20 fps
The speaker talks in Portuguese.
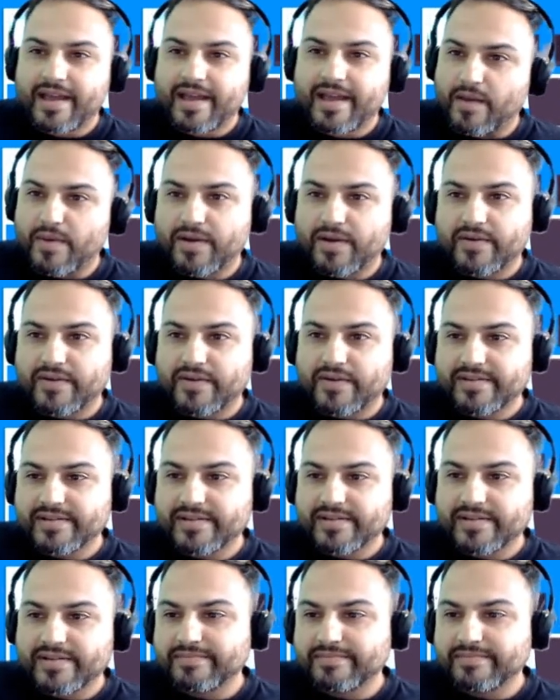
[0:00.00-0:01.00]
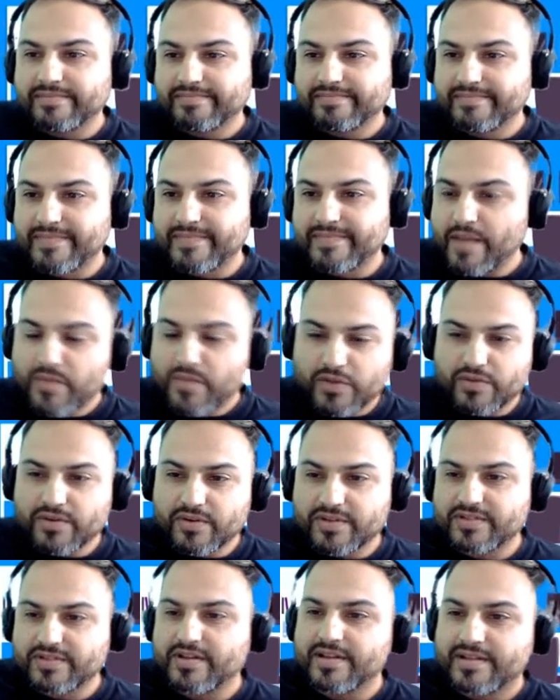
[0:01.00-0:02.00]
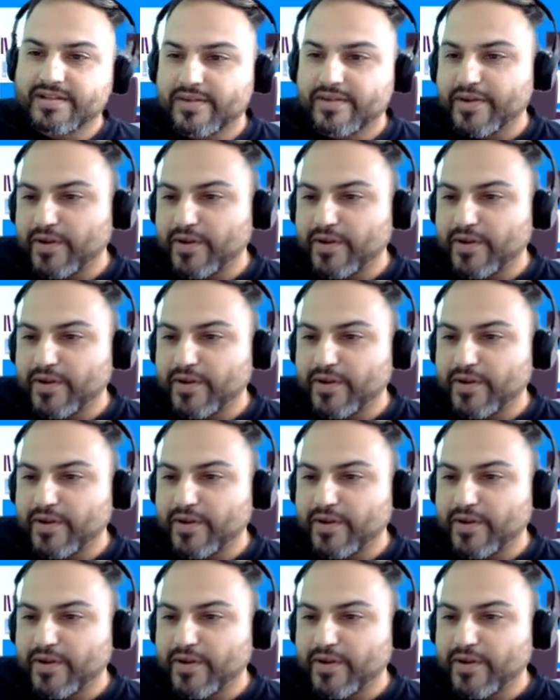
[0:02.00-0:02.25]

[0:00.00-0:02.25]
É uma coisa, é muito gostosa, assim,